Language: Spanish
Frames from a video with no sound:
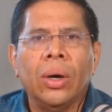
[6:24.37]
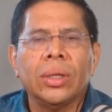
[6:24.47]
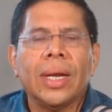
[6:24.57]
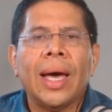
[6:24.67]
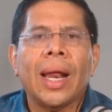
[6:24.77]

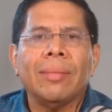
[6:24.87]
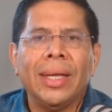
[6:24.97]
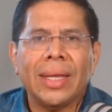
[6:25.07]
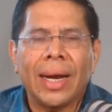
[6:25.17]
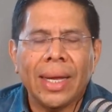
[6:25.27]
otra
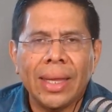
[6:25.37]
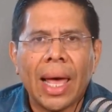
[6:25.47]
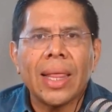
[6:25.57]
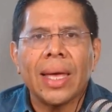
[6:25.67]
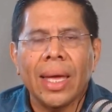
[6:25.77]

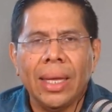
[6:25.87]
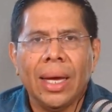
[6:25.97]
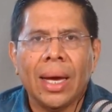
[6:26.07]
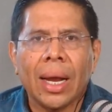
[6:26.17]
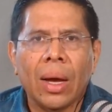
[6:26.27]
arbitrariedad ahí en
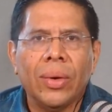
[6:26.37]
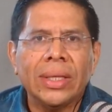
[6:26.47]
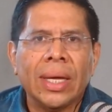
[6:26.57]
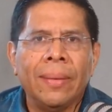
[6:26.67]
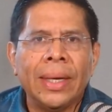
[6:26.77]
Nicaragua,
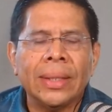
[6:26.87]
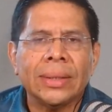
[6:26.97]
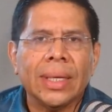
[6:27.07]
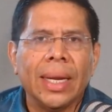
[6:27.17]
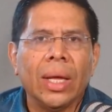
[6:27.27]
esta
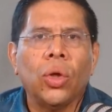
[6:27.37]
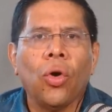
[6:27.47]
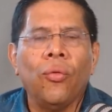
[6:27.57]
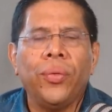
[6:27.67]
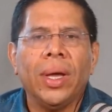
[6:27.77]
vez queriendo
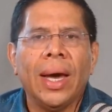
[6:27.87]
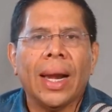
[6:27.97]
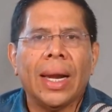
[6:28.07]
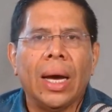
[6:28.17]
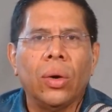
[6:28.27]

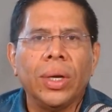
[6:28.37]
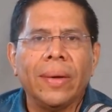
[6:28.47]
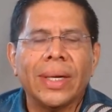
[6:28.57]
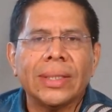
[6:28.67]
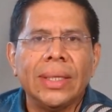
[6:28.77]
confiscar la
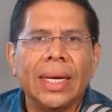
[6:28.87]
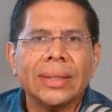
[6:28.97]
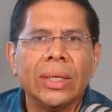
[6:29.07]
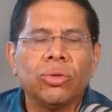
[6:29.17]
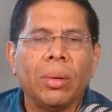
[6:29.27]
Universidad
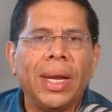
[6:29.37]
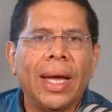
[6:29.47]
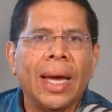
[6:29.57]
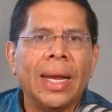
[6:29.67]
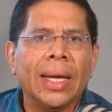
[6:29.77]

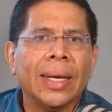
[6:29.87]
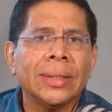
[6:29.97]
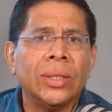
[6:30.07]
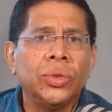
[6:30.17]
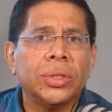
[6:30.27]
Centroamericana, que
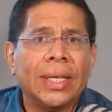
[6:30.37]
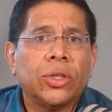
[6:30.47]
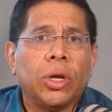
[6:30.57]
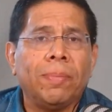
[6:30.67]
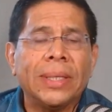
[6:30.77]
ha sido un
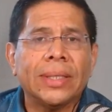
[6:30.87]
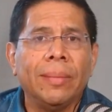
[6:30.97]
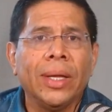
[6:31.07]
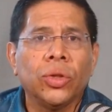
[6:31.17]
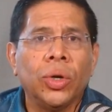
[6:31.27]
centro de
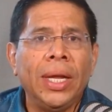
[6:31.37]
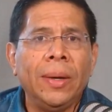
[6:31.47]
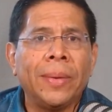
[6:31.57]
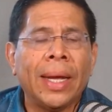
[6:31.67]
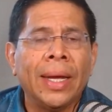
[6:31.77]
pensamiento
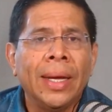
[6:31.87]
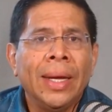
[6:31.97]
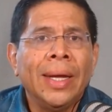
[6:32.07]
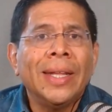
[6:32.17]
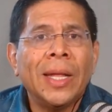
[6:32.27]
libre,
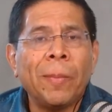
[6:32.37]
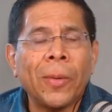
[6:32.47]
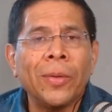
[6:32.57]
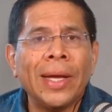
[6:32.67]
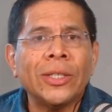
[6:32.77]

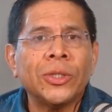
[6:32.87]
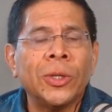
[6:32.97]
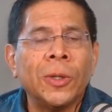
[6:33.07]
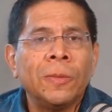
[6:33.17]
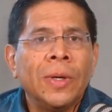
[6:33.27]

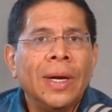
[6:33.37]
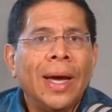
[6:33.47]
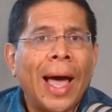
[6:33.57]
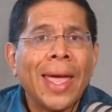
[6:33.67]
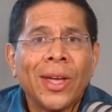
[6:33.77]
progreso.
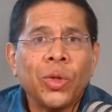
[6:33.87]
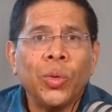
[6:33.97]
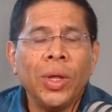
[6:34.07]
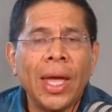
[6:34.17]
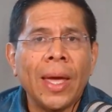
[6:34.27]
Ahí
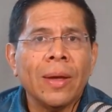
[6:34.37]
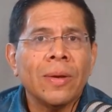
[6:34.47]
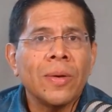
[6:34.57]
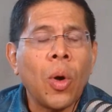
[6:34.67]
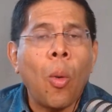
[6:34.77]
estudié
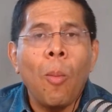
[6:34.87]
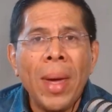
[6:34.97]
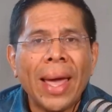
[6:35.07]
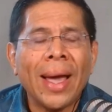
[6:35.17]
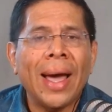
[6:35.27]
con
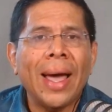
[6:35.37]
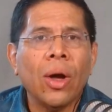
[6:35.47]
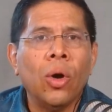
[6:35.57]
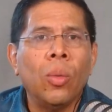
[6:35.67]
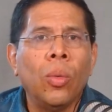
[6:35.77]

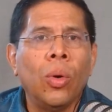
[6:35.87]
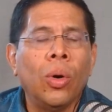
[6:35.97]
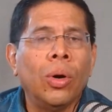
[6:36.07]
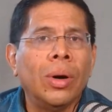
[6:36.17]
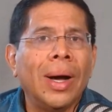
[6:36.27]
beca,
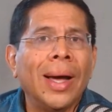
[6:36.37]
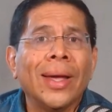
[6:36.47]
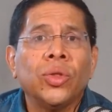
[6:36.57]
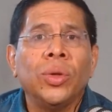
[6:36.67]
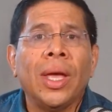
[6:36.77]
como han
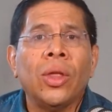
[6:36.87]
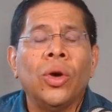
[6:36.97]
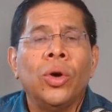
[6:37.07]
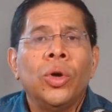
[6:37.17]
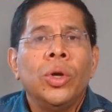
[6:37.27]

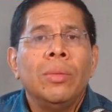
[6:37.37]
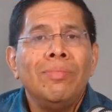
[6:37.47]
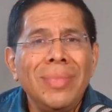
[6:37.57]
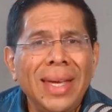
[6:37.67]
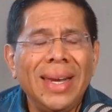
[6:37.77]
estudiado
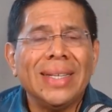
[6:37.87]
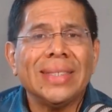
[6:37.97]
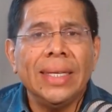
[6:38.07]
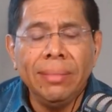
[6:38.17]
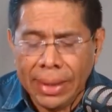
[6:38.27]

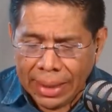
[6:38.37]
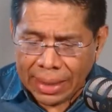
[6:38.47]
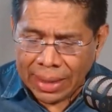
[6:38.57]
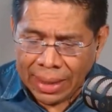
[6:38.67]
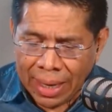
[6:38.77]
miles y
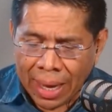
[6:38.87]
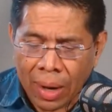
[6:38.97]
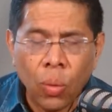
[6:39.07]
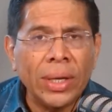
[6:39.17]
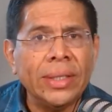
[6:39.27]
miles de
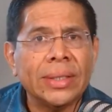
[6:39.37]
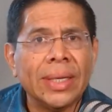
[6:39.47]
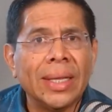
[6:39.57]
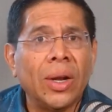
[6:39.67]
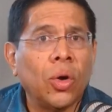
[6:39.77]

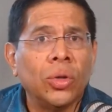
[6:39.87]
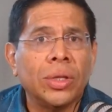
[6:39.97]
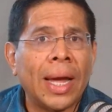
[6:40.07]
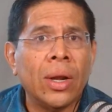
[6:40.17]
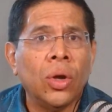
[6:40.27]
nicaragüenses. De lo
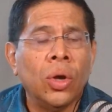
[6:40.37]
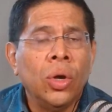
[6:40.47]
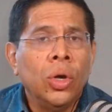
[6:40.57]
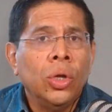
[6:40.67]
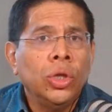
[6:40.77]
contrario,
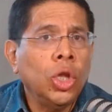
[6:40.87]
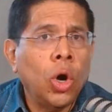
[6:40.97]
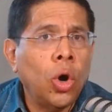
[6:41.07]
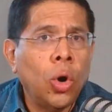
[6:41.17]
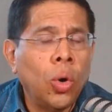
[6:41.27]

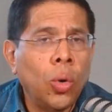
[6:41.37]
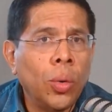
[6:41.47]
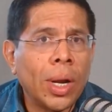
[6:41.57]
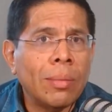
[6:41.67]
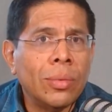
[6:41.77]
no
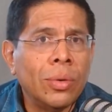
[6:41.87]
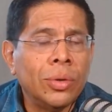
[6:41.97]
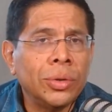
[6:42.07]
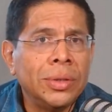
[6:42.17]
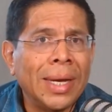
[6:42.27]

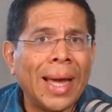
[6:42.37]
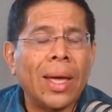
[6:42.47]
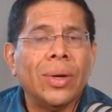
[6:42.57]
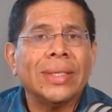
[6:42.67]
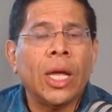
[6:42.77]
hubiéramos
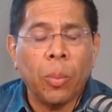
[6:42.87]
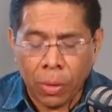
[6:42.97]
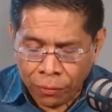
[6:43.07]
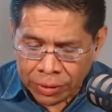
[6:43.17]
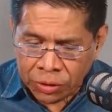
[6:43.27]
llegado a ser
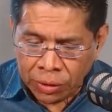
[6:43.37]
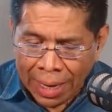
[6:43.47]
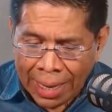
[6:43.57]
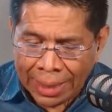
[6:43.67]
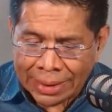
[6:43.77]

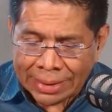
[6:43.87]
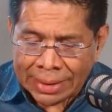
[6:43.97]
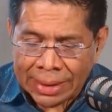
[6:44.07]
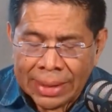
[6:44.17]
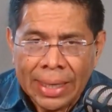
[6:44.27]

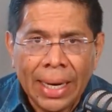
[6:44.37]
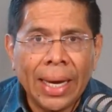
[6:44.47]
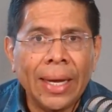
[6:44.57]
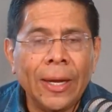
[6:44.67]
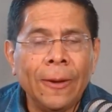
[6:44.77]
profesionales.
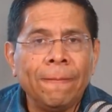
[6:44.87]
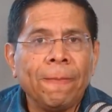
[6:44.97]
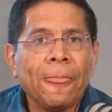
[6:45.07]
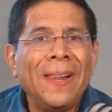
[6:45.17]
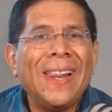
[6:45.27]
Hay
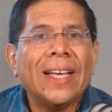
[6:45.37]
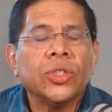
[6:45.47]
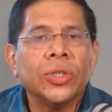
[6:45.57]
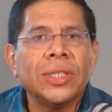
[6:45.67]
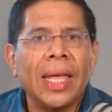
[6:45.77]
la
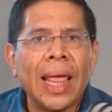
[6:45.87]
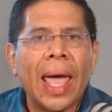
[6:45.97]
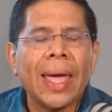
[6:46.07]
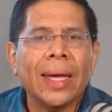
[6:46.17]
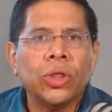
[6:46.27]

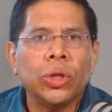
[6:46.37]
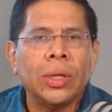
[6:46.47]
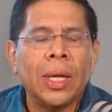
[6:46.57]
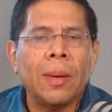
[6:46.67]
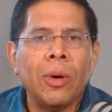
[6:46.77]
sociedad en
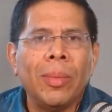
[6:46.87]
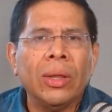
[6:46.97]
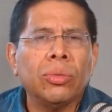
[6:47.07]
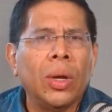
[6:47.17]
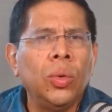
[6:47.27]
este
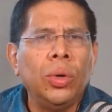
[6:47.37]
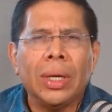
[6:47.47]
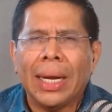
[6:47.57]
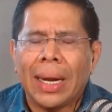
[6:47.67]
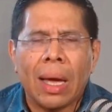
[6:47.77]
momento, hay un
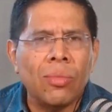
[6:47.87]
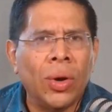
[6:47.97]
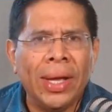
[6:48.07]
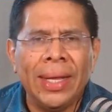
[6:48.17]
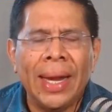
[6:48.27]
reclamo
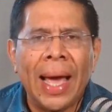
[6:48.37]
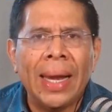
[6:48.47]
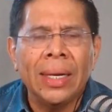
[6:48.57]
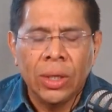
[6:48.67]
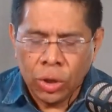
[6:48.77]

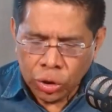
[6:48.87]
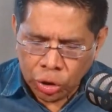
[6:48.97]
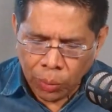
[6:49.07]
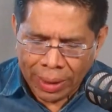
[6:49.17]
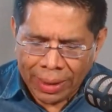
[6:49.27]
general
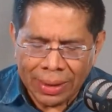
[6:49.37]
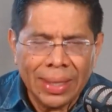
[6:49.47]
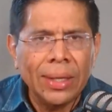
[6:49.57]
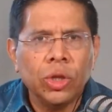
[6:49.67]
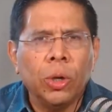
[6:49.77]
sobre el
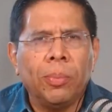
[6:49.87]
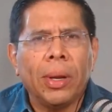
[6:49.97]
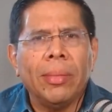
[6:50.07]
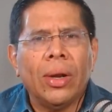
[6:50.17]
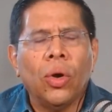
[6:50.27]
intento.
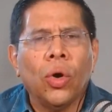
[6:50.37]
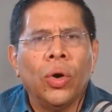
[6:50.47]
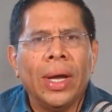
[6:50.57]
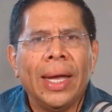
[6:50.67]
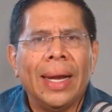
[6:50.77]
Primero
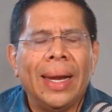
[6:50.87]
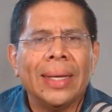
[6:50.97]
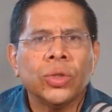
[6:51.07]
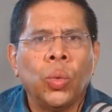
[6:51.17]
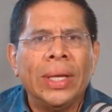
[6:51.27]
congelan
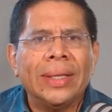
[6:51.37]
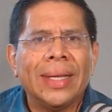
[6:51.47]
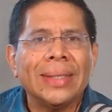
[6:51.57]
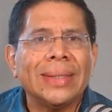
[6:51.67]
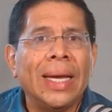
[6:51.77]
las
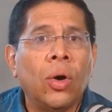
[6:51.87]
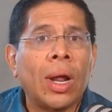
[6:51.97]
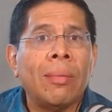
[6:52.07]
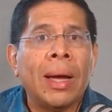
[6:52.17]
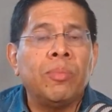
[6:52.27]
cuentas y
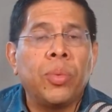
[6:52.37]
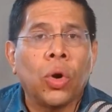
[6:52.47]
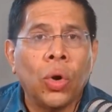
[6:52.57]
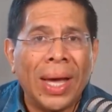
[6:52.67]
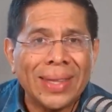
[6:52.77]
ahora van
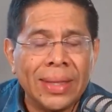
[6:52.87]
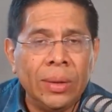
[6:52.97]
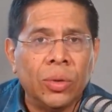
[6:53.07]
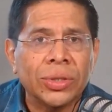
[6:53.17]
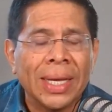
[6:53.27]
por los
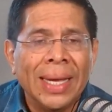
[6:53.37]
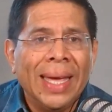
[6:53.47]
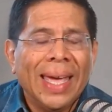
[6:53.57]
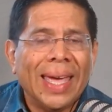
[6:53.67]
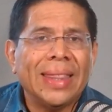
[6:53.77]
activos
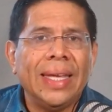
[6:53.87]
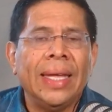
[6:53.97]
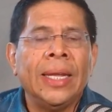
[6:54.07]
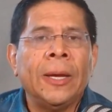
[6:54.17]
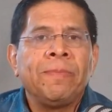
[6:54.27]
que
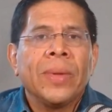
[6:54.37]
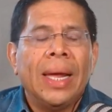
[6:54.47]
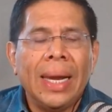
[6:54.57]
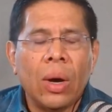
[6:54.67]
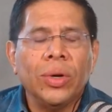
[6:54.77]
tiene
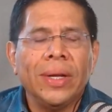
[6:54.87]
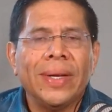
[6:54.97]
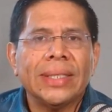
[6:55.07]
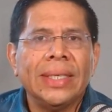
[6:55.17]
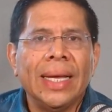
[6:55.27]
la
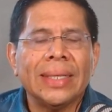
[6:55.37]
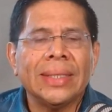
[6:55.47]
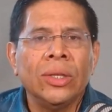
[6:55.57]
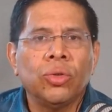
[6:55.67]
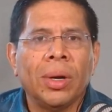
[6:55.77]
Universidad
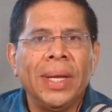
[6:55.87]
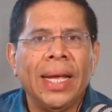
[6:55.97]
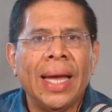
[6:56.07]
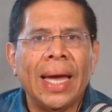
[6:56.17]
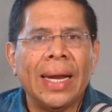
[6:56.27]

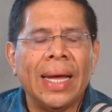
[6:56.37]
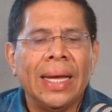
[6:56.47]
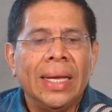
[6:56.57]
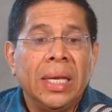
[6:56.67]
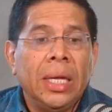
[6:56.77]

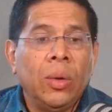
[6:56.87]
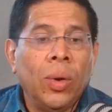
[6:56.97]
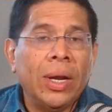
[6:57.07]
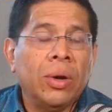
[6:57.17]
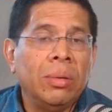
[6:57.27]
Centroamericana. Y
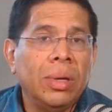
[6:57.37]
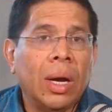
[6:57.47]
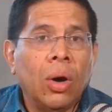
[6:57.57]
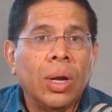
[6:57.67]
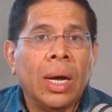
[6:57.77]
bueno, y
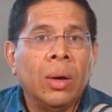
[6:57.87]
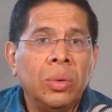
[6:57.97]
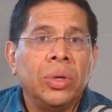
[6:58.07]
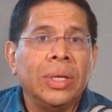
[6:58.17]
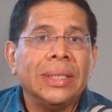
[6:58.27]
ahora
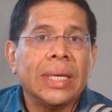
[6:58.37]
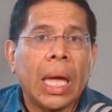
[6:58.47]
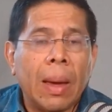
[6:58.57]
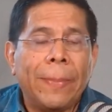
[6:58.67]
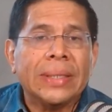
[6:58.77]
uno dice,
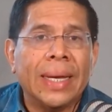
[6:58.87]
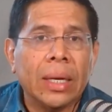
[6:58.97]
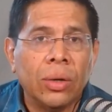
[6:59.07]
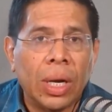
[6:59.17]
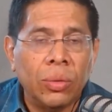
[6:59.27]
¿qué va a
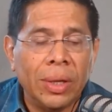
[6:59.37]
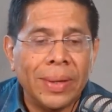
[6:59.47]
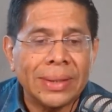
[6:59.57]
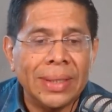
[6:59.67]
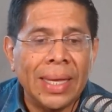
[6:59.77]
pasar con la
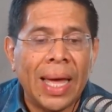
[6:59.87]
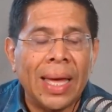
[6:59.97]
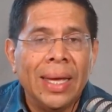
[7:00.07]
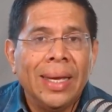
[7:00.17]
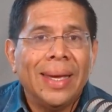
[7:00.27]

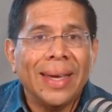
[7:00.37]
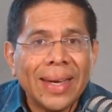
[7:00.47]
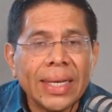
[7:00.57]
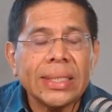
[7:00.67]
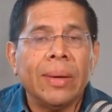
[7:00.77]
universidad? ¿En
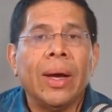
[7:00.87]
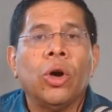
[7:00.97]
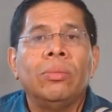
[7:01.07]
qué se va a